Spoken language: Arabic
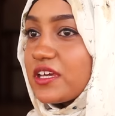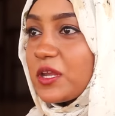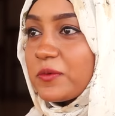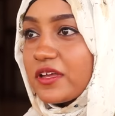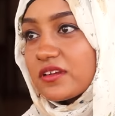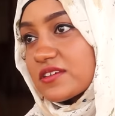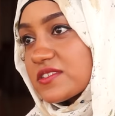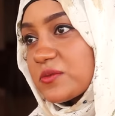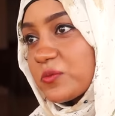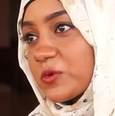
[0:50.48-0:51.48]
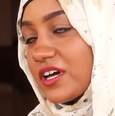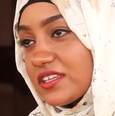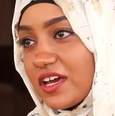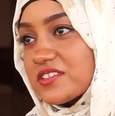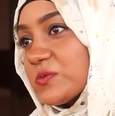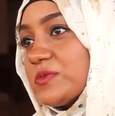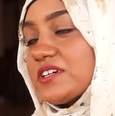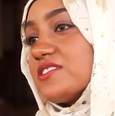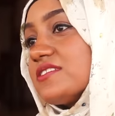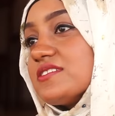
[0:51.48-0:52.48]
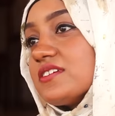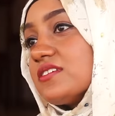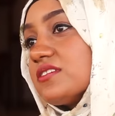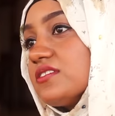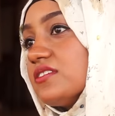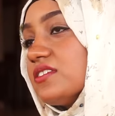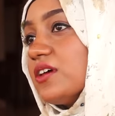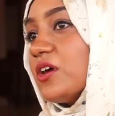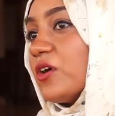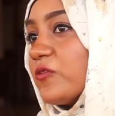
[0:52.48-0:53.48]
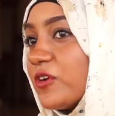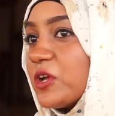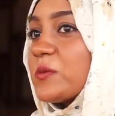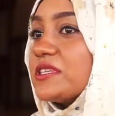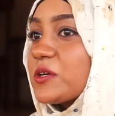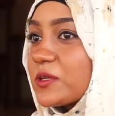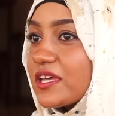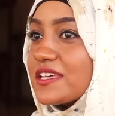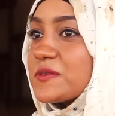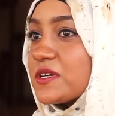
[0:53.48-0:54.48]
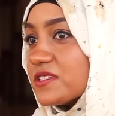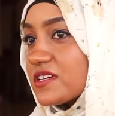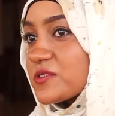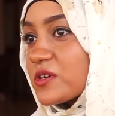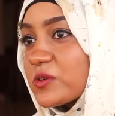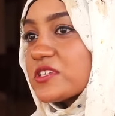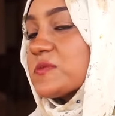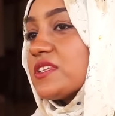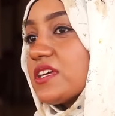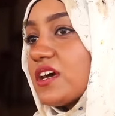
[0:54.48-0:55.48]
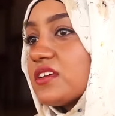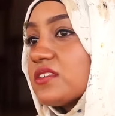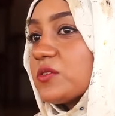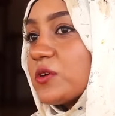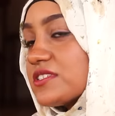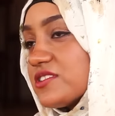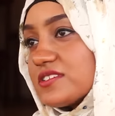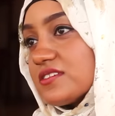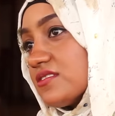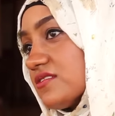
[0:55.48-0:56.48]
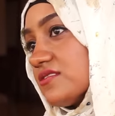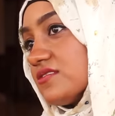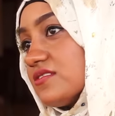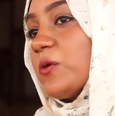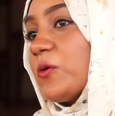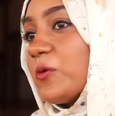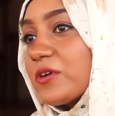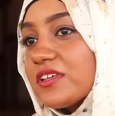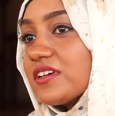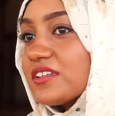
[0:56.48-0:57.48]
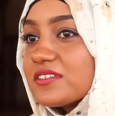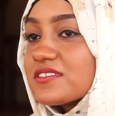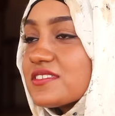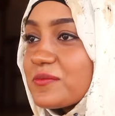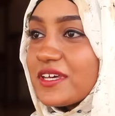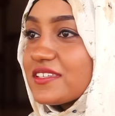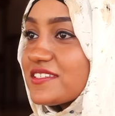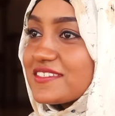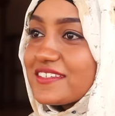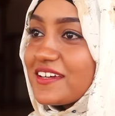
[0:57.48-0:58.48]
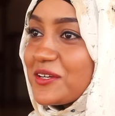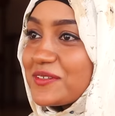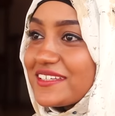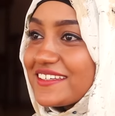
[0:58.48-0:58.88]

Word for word: اتكلمنا عن الرسم كانت حاجة ممتعة شديدة يعني فاليوم دي كنت حاسة بإنجاز أنه رسمتي كانت كويسة شديد وكذا يعني استمتعت شديد يعني